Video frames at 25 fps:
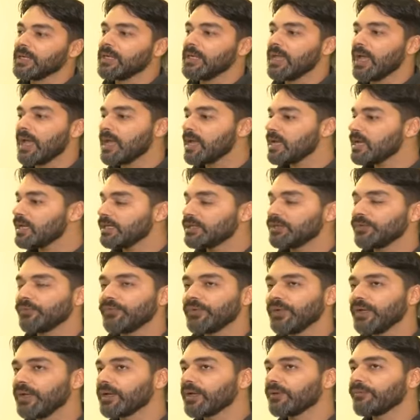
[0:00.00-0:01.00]
e aí a gente
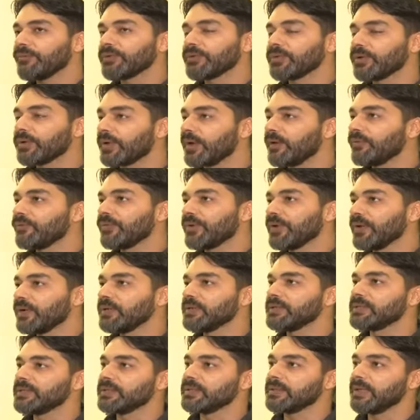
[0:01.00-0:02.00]
fica
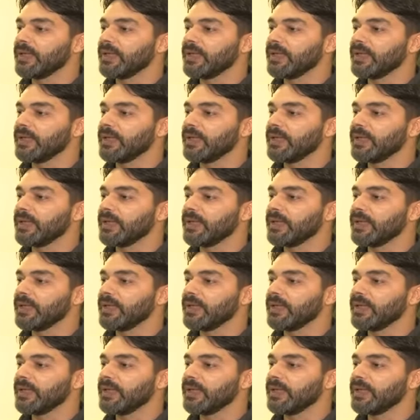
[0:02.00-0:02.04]
fotografando esse